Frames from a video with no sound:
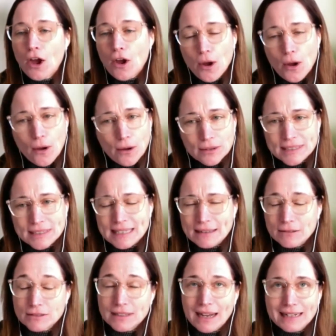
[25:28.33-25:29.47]
euh,
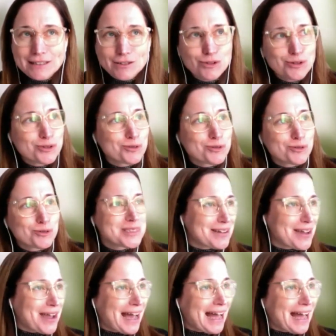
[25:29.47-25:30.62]
dans les deux autres,
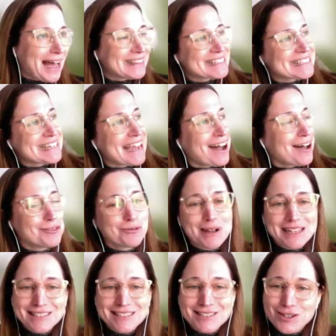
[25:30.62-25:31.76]
en est et en
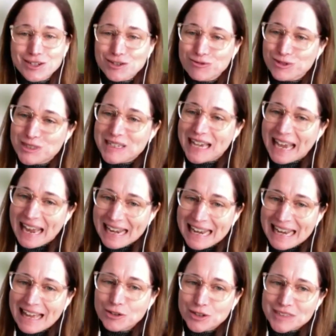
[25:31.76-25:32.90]
ouest, je vous dirais
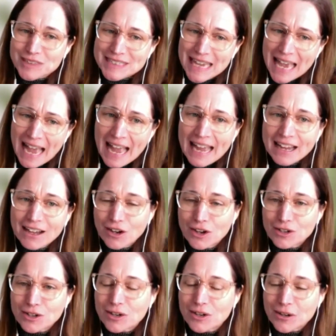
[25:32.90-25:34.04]
l'Anaudière,
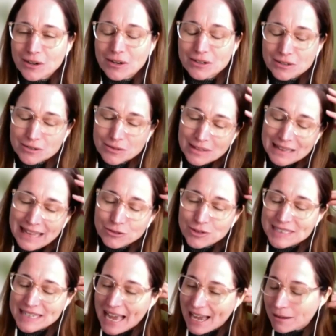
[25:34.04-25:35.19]
euh,
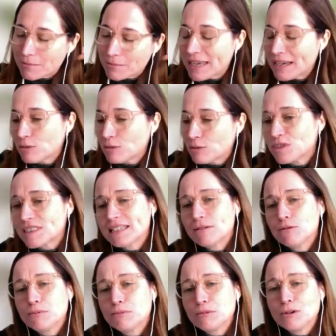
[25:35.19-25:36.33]
l'Anaudière, mais aussi
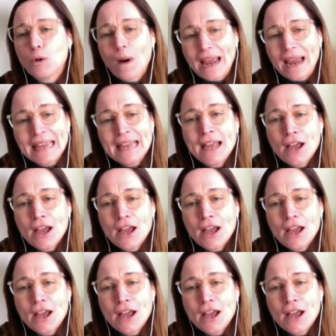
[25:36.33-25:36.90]
au plus loin,